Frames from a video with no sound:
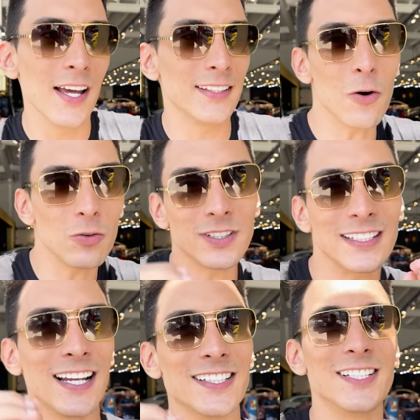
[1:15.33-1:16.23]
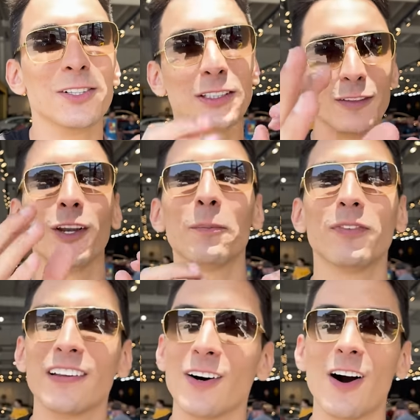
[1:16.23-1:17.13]
Tem alguns detalhezinhos que eu tava falando
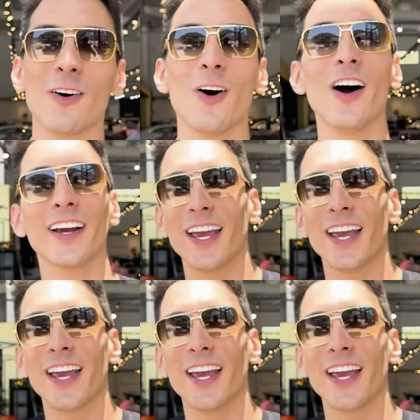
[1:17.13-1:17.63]
pro Vitão agora,